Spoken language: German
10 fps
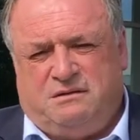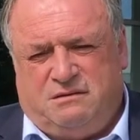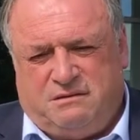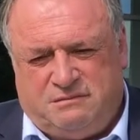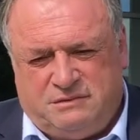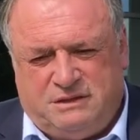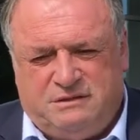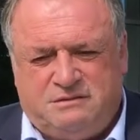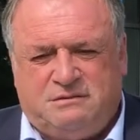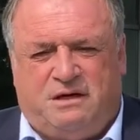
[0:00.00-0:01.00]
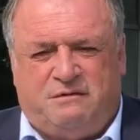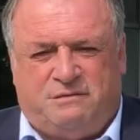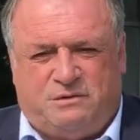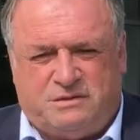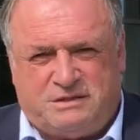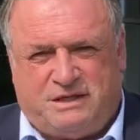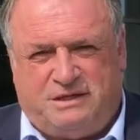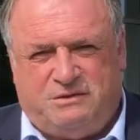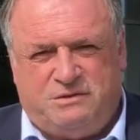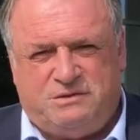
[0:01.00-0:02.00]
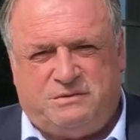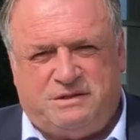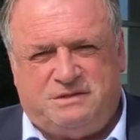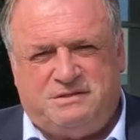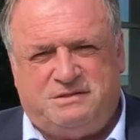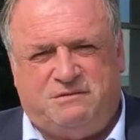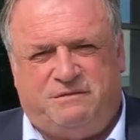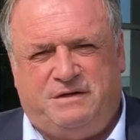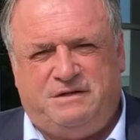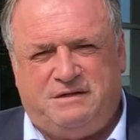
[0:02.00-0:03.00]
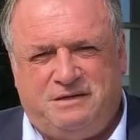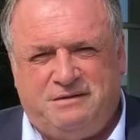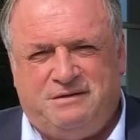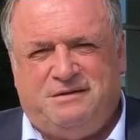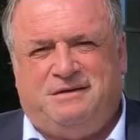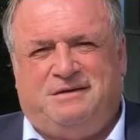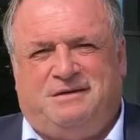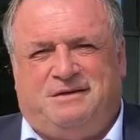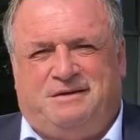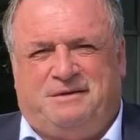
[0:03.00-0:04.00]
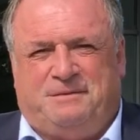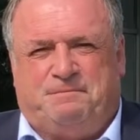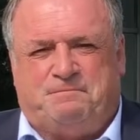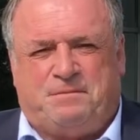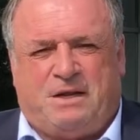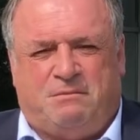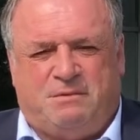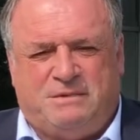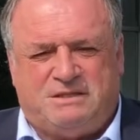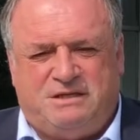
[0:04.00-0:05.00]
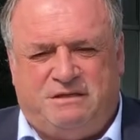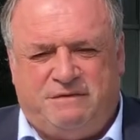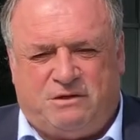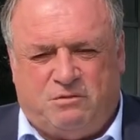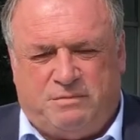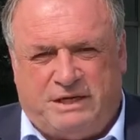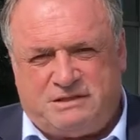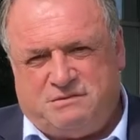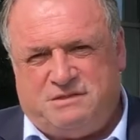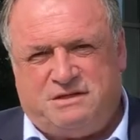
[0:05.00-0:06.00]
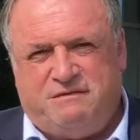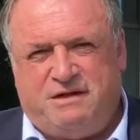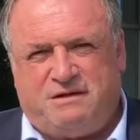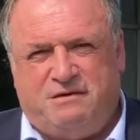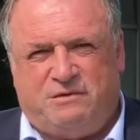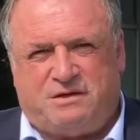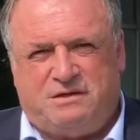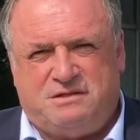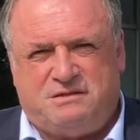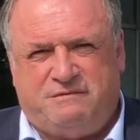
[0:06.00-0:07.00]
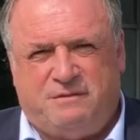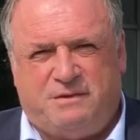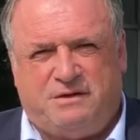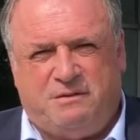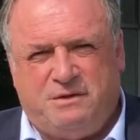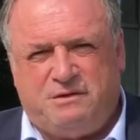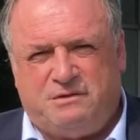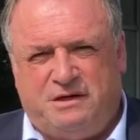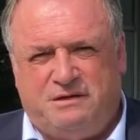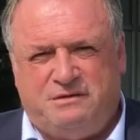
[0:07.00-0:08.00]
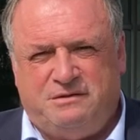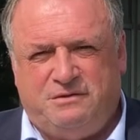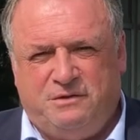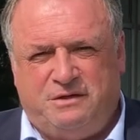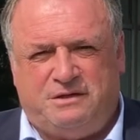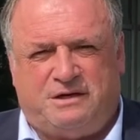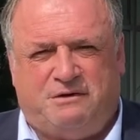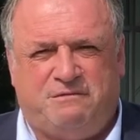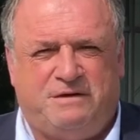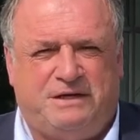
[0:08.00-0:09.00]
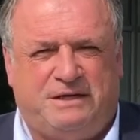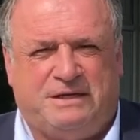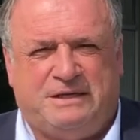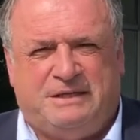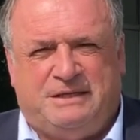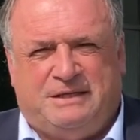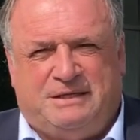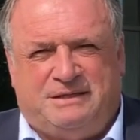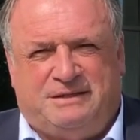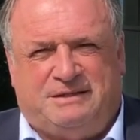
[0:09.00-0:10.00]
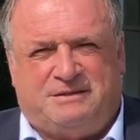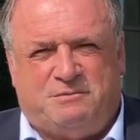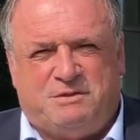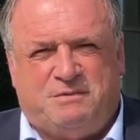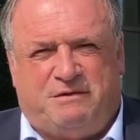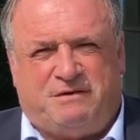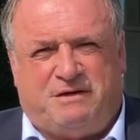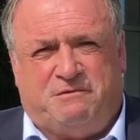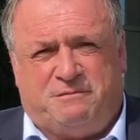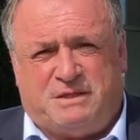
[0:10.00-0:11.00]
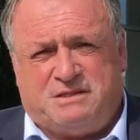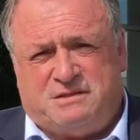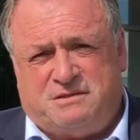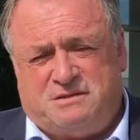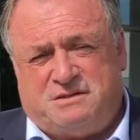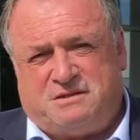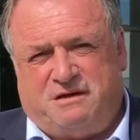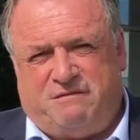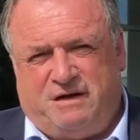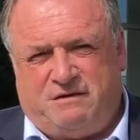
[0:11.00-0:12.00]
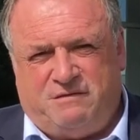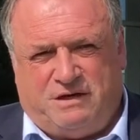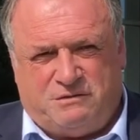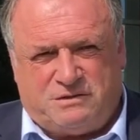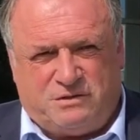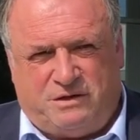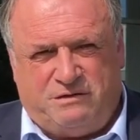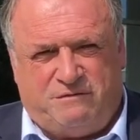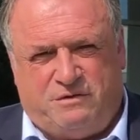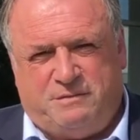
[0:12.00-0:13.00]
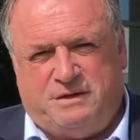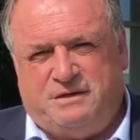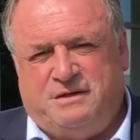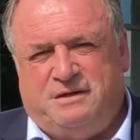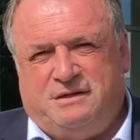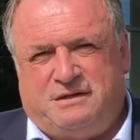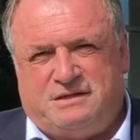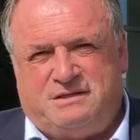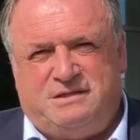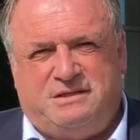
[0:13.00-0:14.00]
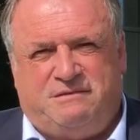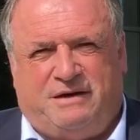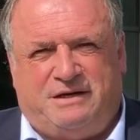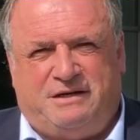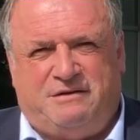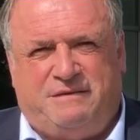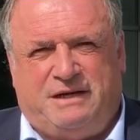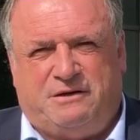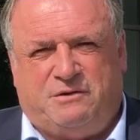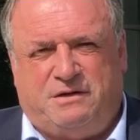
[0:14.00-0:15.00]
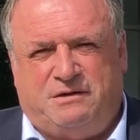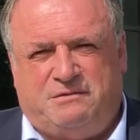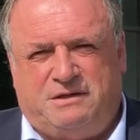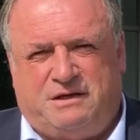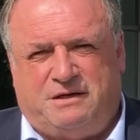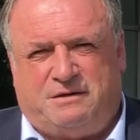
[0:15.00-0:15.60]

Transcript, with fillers: ähm, in Anführungszeichen Lösungen zu finden. Ähm, aber man sieht, wie komplex unsere Welt geworden ist und wenn wir da immer noch eine Hürde drauflegen, äh, da müssen wir einfach aufpassen, sonst gefährden wir auch solche Firmen, dass die sich weiterentwickeln können und ihrer